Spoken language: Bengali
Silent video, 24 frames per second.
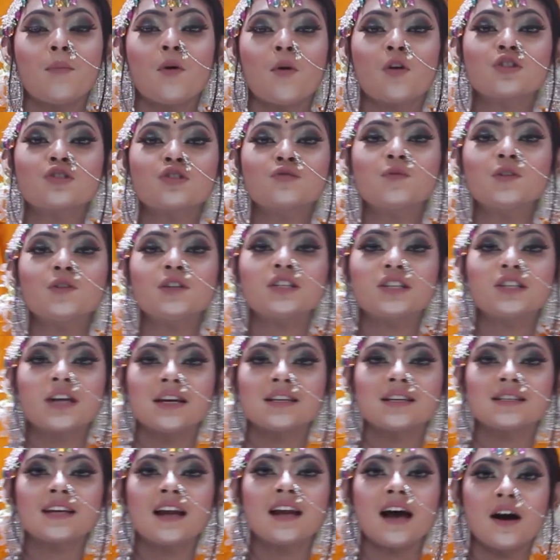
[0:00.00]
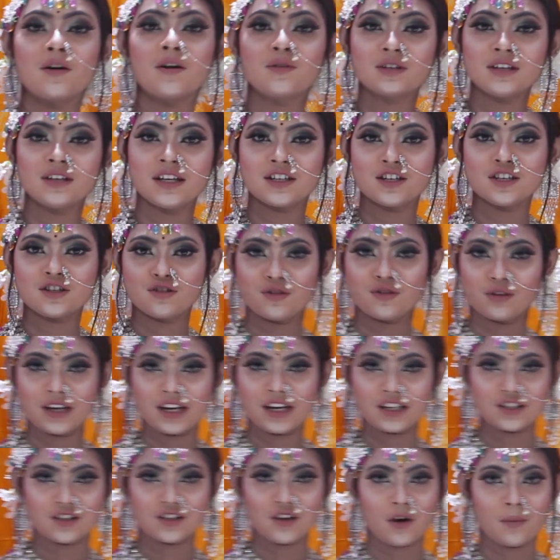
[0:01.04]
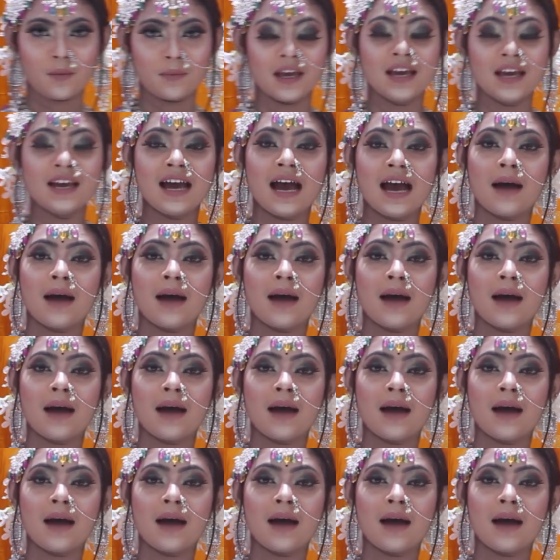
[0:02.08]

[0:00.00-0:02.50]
পরশমণি সাইজের আউটলেটে চলে আসতে হবে